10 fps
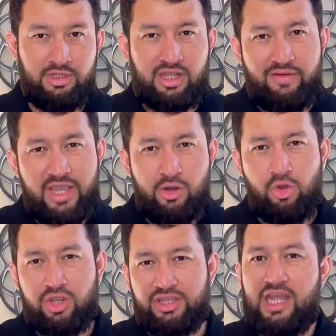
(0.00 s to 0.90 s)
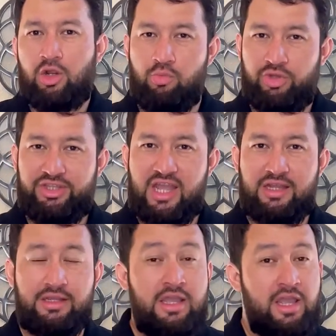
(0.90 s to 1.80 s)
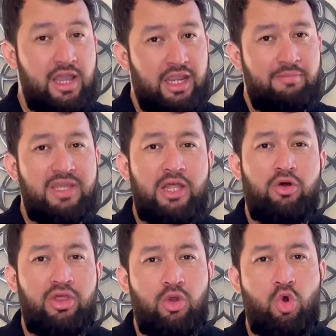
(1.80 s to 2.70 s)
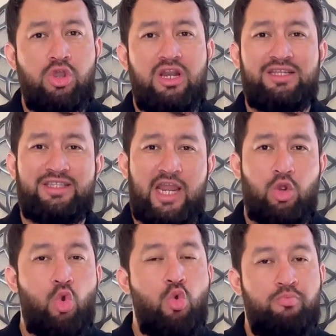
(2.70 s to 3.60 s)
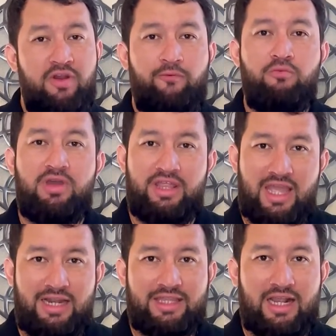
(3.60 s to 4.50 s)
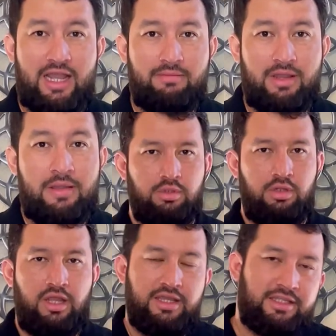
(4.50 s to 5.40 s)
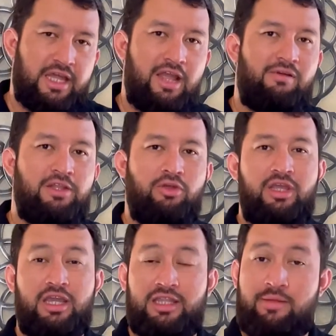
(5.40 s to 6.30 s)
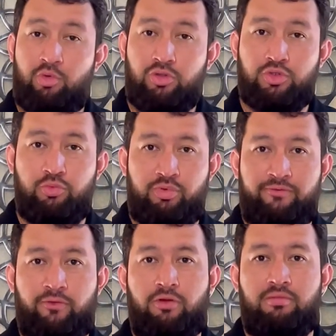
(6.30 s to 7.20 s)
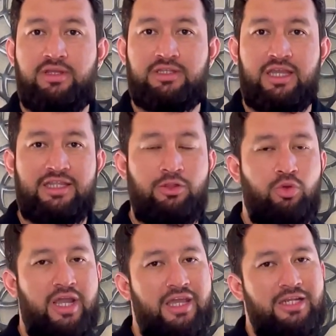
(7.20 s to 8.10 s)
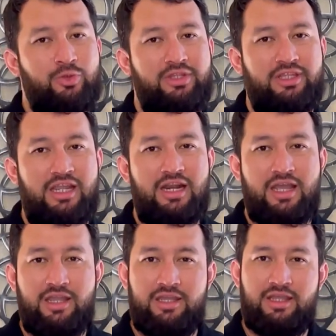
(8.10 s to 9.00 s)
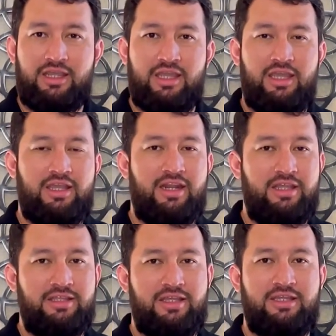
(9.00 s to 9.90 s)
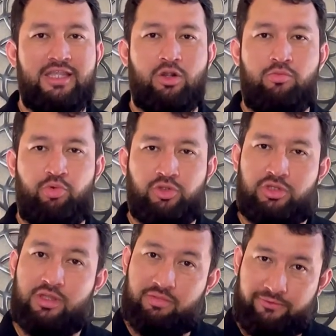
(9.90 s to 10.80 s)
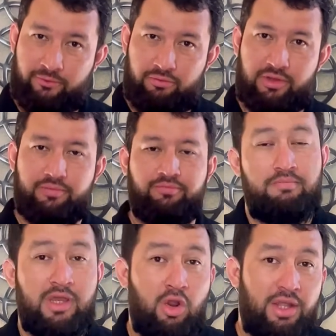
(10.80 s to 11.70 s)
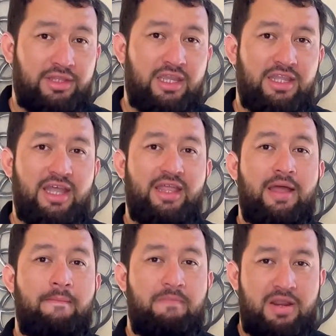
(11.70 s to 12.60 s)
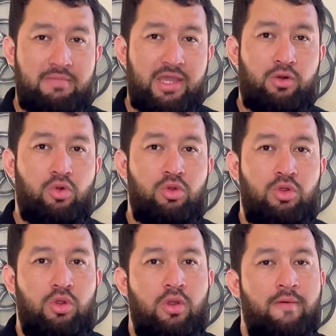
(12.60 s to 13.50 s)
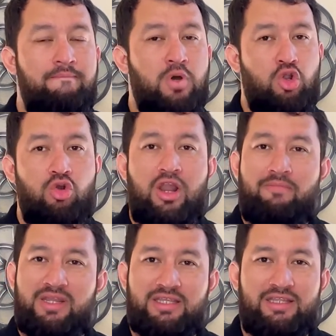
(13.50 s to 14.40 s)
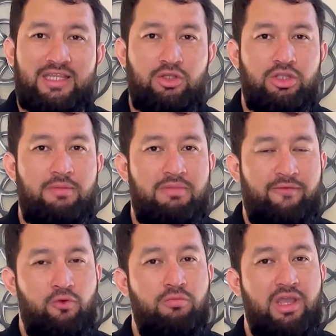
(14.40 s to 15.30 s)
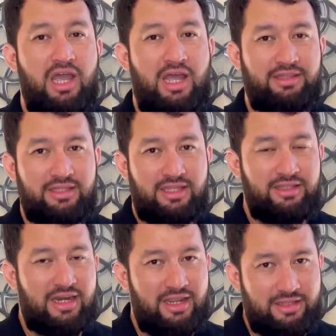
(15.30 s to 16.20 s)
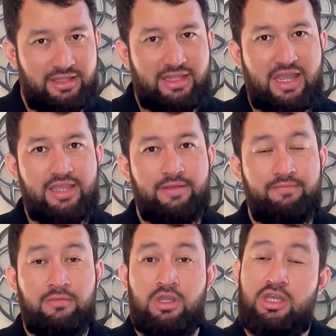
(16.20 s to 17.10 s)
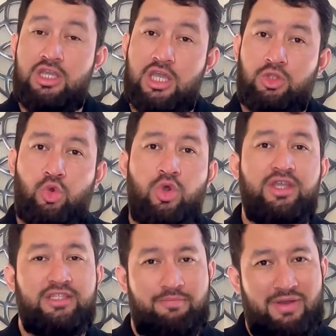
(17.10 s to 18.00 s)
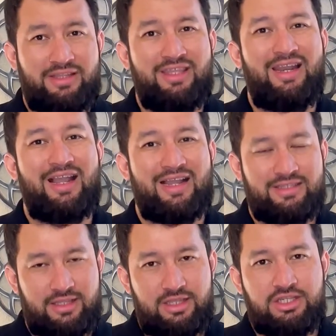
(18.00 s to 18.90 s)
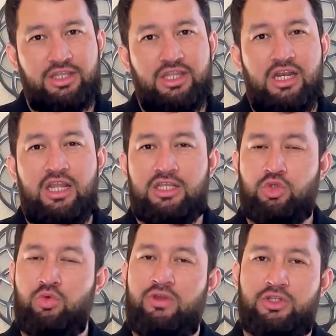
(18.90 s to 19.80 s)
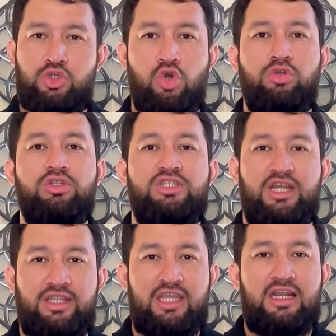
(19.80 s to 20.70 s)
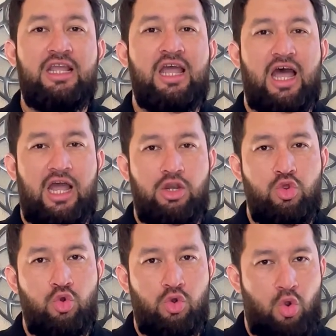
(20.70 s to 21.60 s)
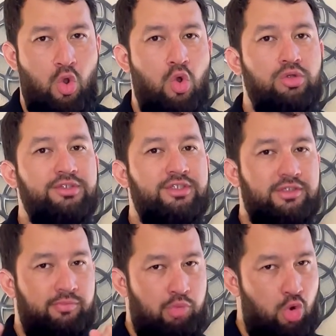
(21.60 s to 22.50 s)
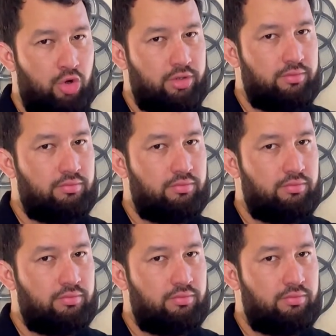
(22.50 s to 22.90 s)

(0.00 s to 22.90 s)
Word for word: Caballeros, ¿qué tal? ¿Cómo están? En el video de hoy les traigo un perfume de alta gama. Les estaré hablando de qué tan bueno su performance, qué tan dura era su estela y de qué ingredientes está compuesto este perfume. Pero antes que nada, primero voy con la presentación del perfume antes de entrar en detalle. Y esto es de parte de la casa de Chanel, es su versión Chanel Allure On Sport.